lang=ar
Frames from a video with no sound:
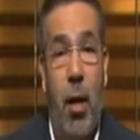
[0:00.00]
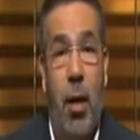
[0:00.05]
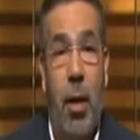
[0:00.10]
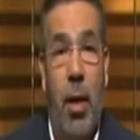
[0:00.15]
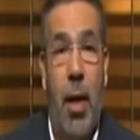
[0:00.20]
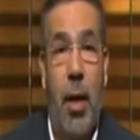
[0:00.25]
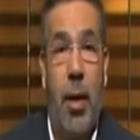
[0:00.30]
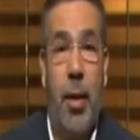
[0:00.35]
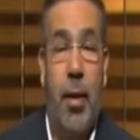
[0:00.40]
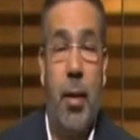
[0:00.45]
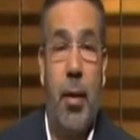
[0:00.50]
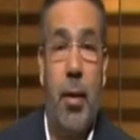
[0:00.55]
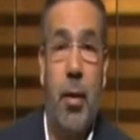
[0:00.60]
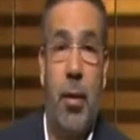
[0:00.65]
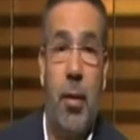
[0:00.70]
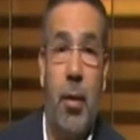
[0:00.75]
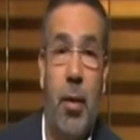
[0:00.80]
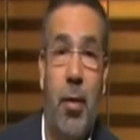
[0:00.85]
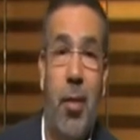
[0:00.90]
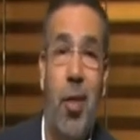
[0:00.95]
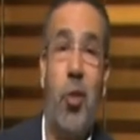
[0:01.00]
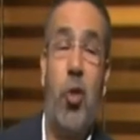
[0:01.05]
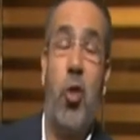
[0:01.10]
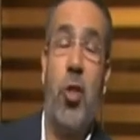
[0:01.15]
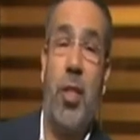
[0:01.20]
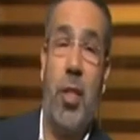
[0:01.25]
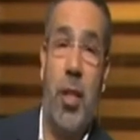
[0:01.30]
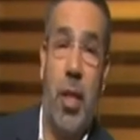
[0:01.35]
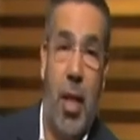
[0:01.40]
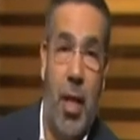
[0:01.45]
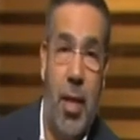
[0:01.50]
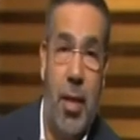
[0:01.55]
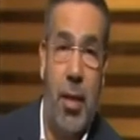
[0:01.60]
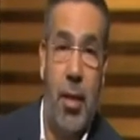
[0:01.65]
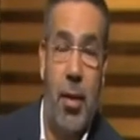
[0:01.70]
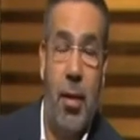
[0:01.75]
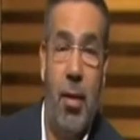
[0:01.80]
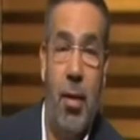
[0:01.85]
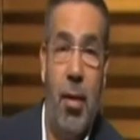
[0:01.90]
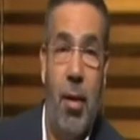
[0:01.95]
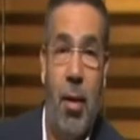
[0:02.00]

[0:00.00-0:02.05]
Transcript: يعني ناشط سياسي